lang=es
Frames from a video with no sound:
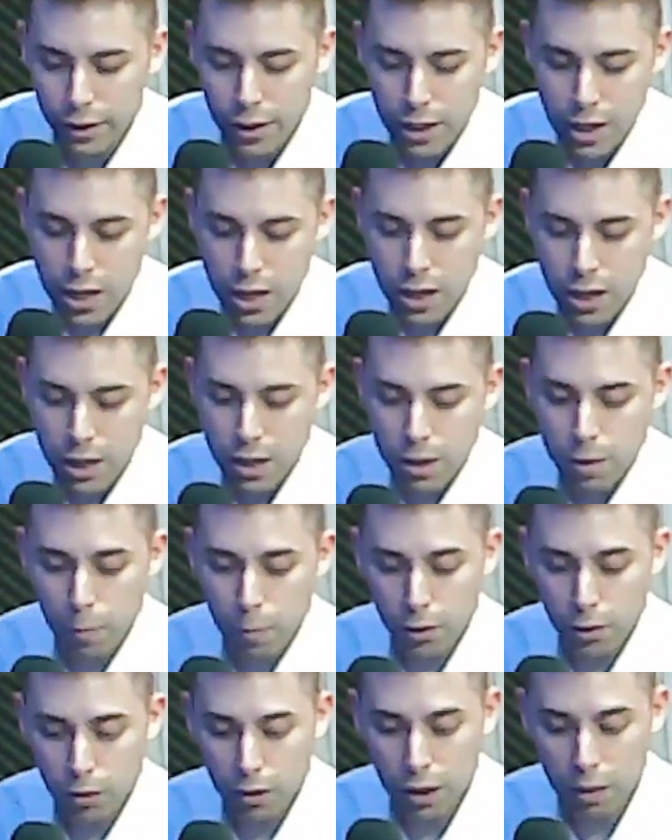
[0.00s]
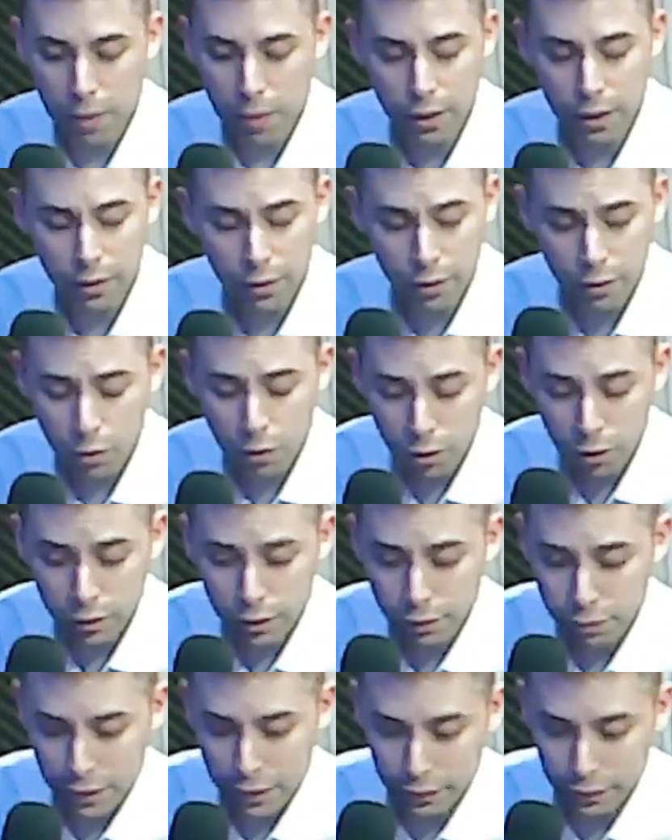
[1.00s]
Y bueno, en el Mar del
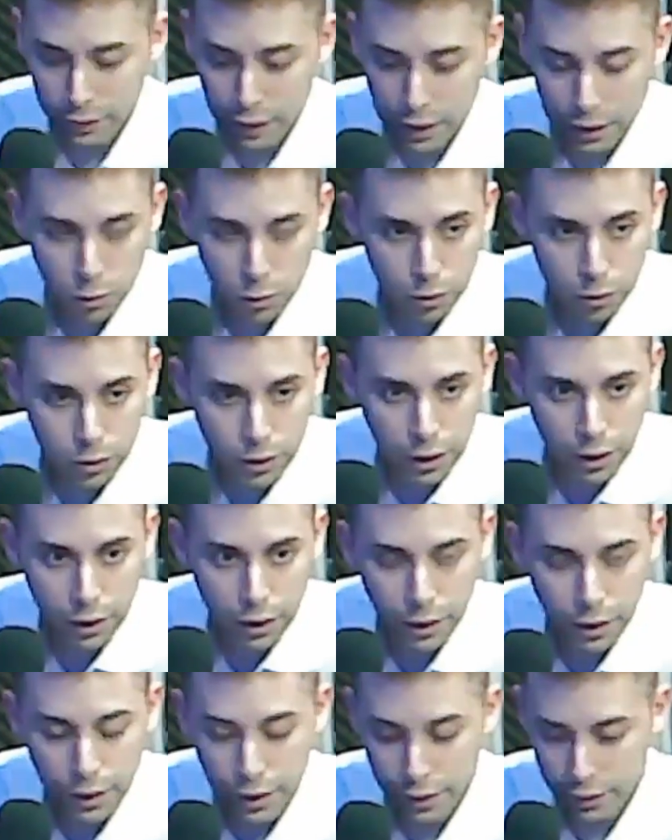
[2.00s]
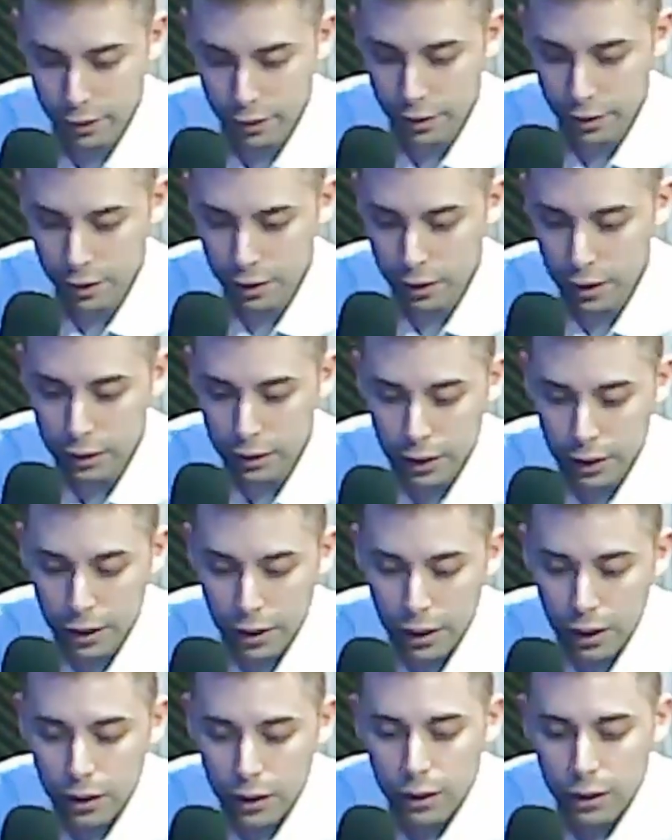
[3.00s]
Norte, frente a la costa este de
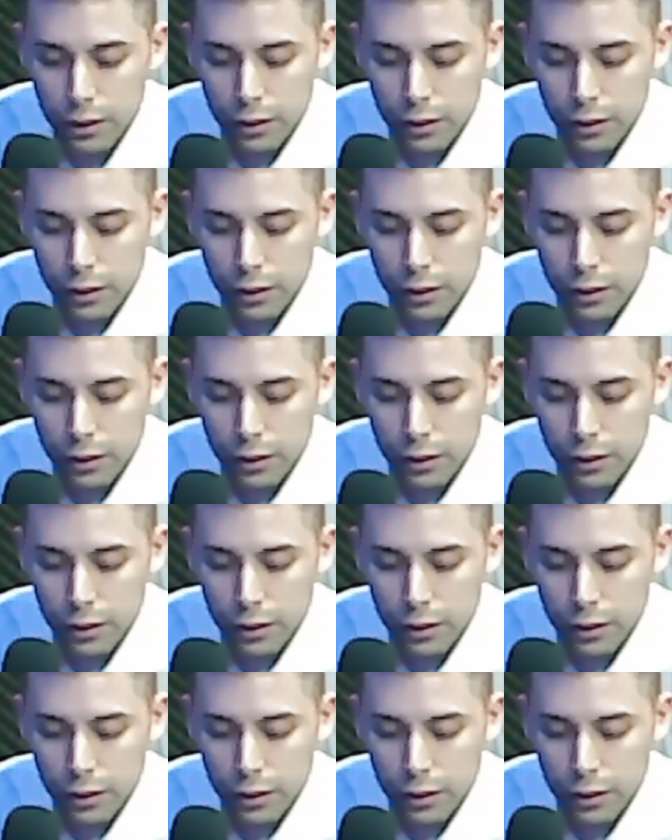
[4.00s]
Inglaterra,